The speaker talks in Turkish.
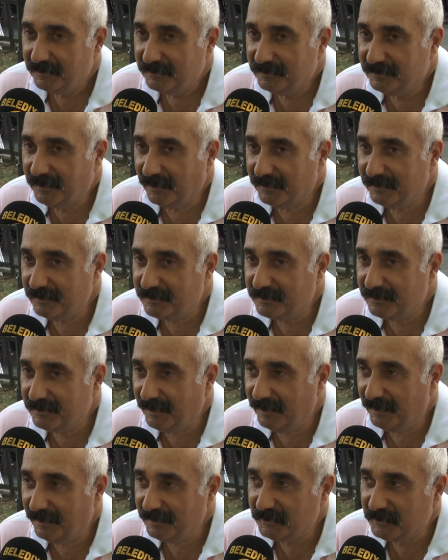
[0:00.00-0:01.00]
Kendisine
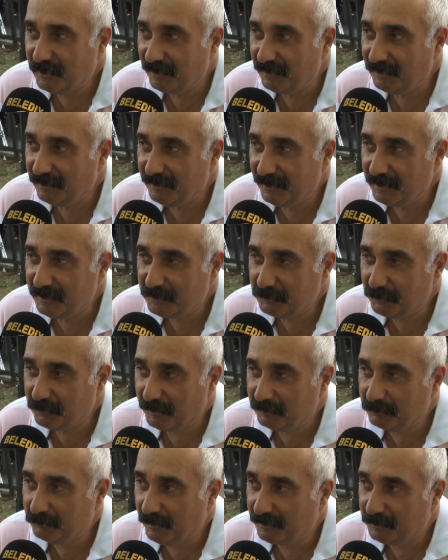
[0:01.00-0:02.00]
en iyi şekilde
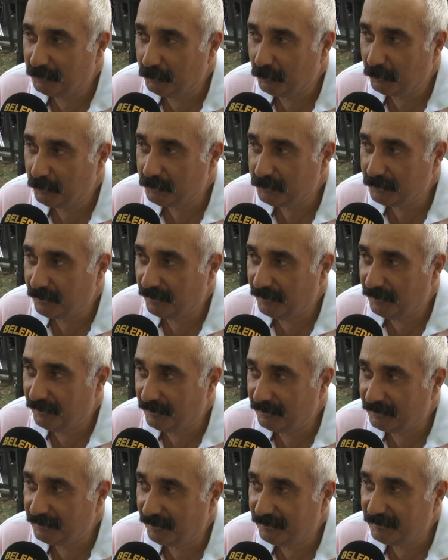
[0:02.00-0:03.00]
hizmet bekliyoruz.
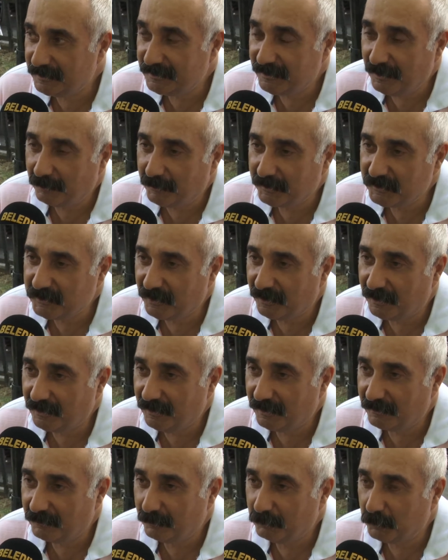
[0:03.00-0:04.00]
Ee, kendisine
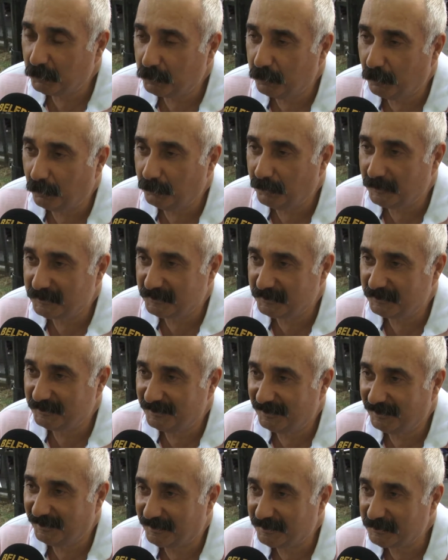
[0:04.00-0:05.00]
başarılar ve mutlu olmasını
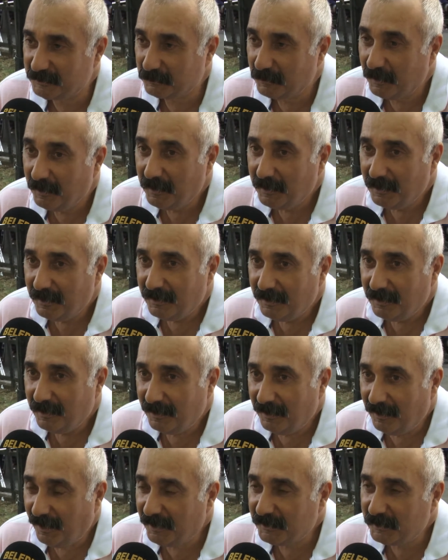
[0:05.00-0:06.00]
dileriz
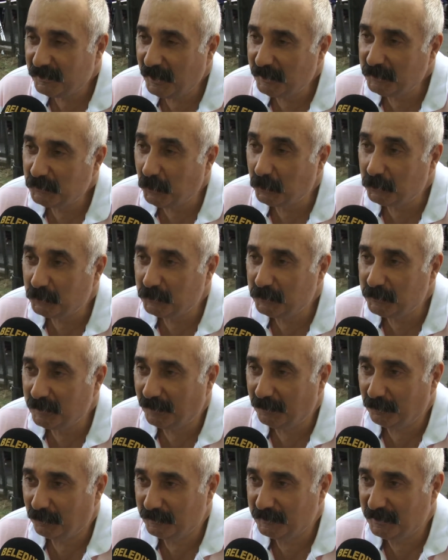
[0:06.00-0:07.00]
e, her şey çok güzel
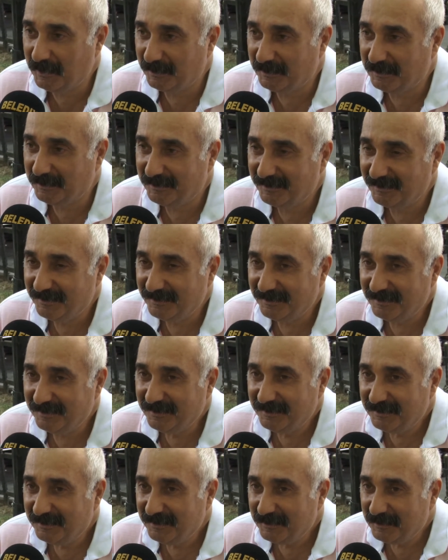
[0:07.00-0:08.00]
olacak.
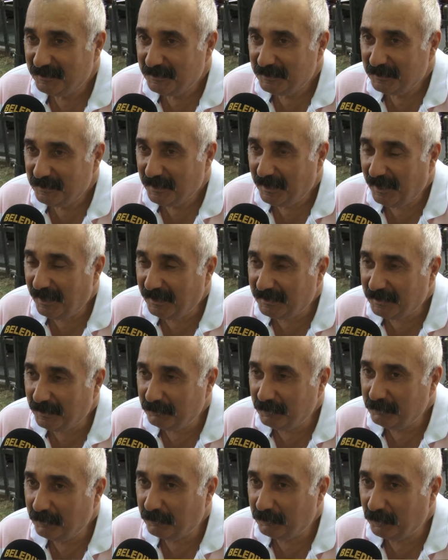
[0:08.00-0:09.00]
Ekrem
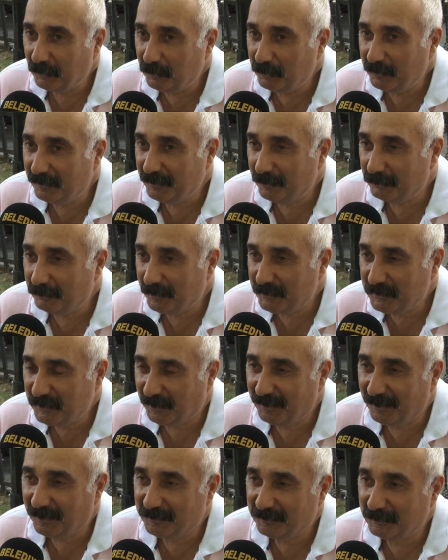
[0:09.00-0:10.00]
İmamoğlu'na da
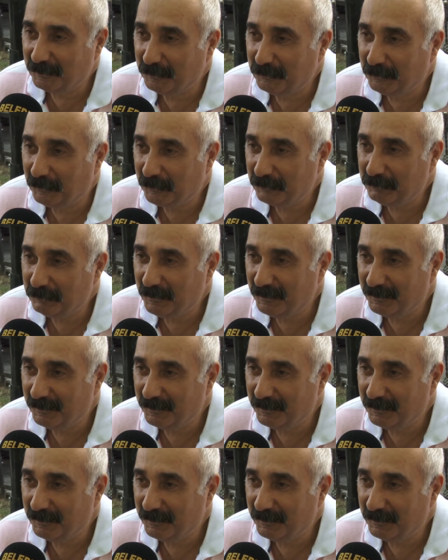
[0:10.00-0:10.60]
başarılar diliyorum.